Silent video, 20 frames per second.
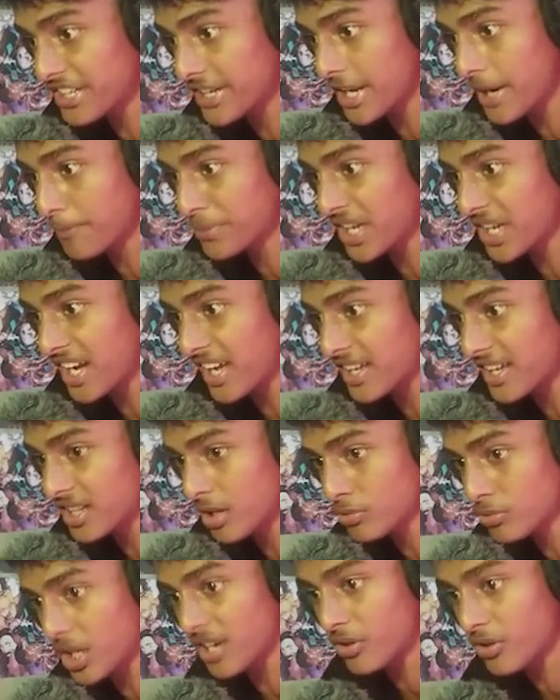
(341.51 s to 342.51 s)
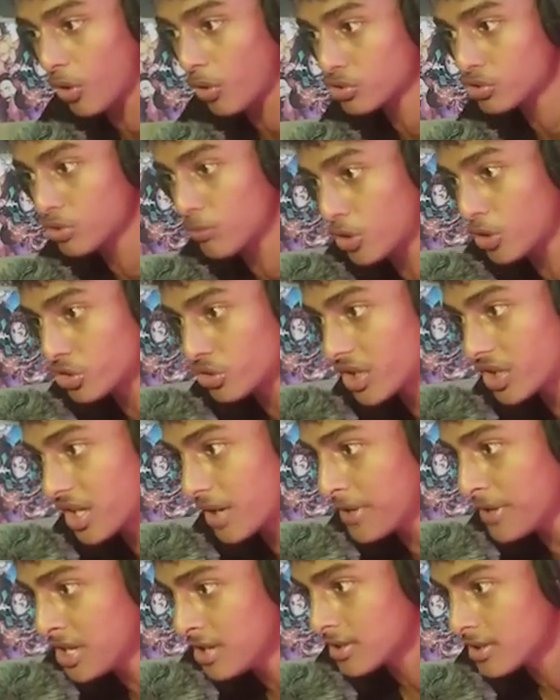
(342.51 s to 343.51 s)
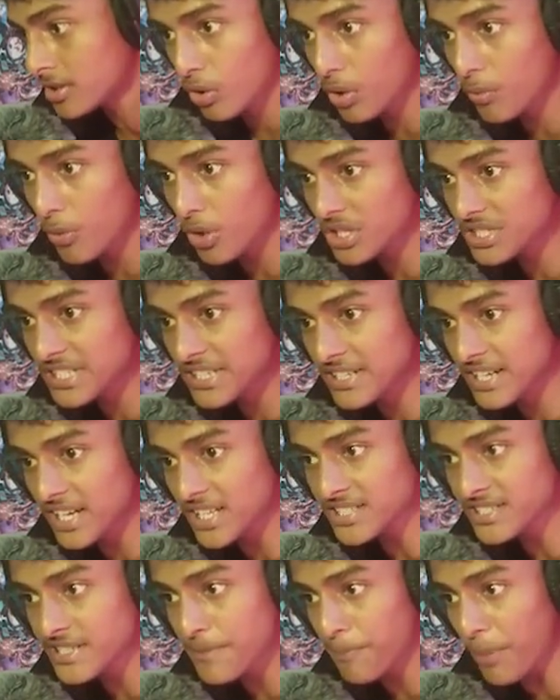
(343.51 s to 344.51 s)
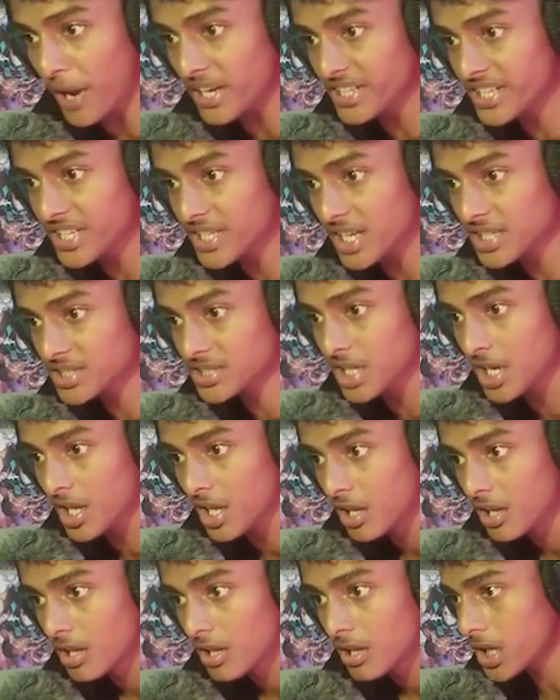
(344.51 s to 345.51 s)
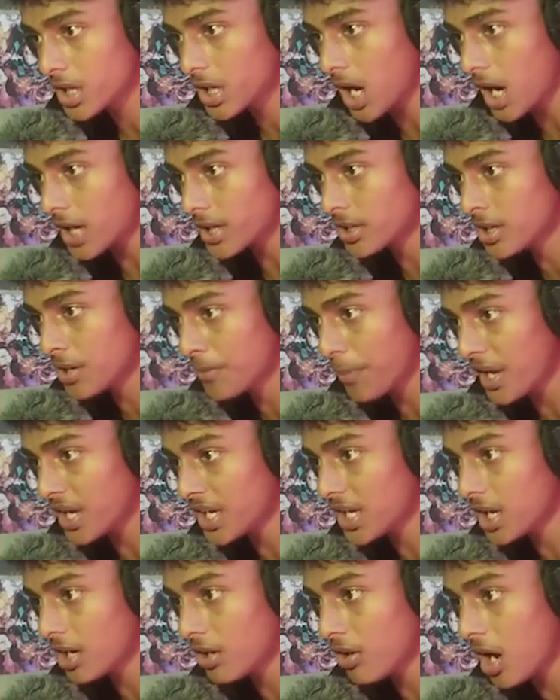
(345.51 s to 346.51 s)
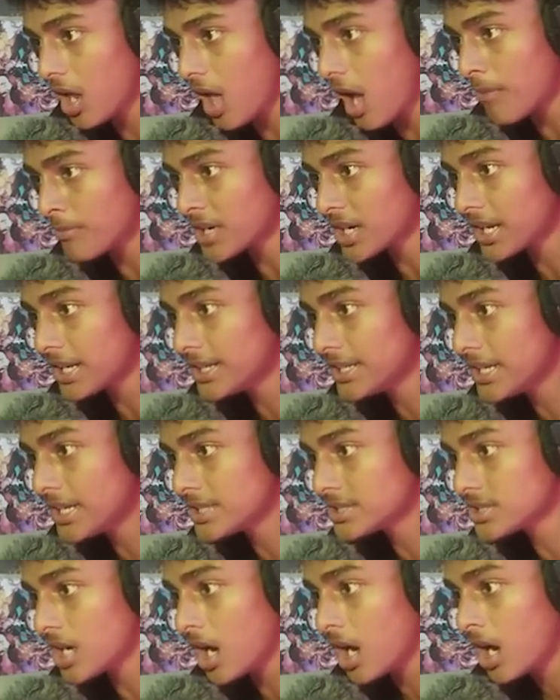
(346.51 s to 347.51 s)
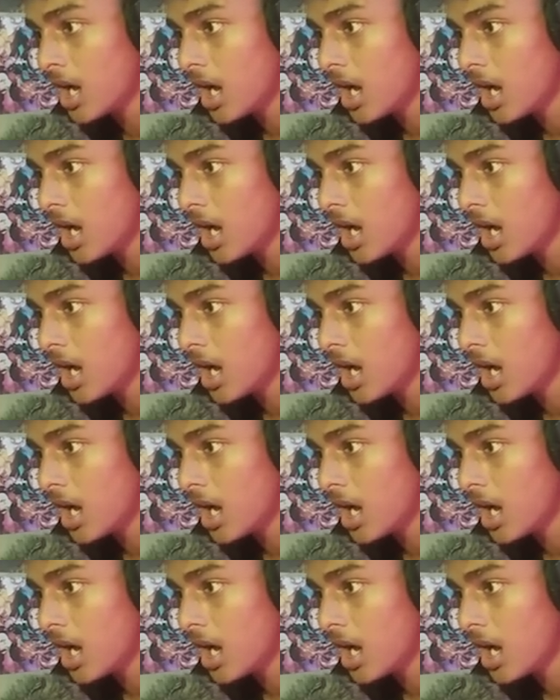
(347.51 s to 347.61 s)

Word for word: এই টেপটা লাগিয়ে দাও তাহলে রক্ত বন্ধ হয়ে যাবে ওকে বয়েজ অ্যান্ড গার্লস এ পালিয়ে যাচ্ছে আরে গাড়ি নিয়ে পালিয়ে গেল আরে আমাকে নিয়ে যা